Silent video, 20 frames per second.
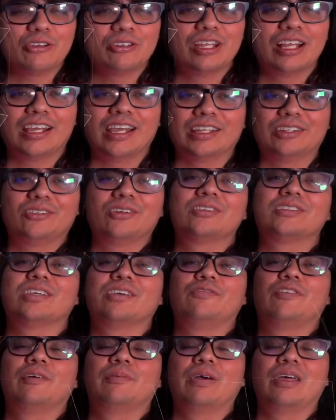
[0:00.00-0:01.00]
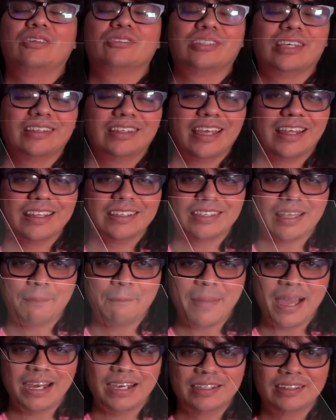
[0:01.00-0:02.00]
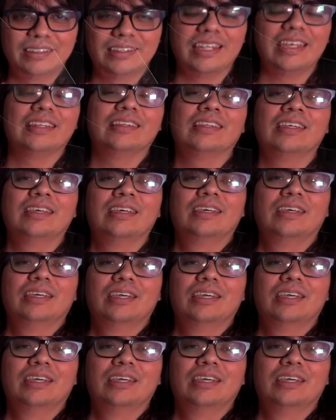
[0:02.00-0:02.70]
con el 14 de febrero, o sea, el día de San Valentín.